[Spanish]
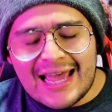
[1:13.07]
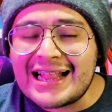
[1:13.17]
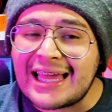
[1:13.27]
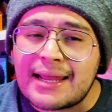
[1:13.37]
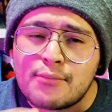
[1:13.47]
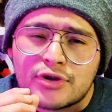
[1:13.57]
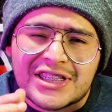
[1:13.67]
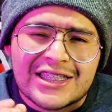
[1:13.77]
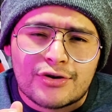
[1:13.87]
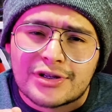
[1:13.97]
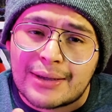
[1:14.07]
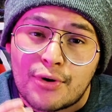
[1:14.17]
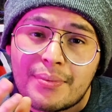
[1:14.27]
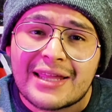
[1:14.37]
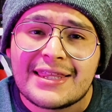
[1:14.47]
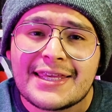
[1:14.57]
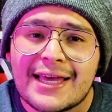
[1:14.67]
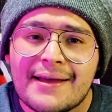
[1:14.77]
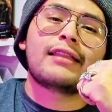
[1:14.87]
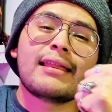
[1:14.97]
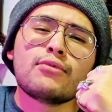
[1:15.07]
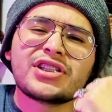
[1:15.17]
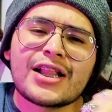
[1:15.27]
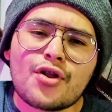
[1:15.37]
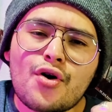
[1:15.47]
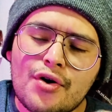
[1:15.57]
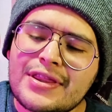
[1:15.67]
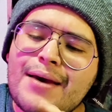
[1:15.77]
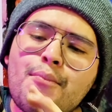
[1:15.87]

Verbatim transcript: el cremosito sabor vainilla. Tenemos el logo de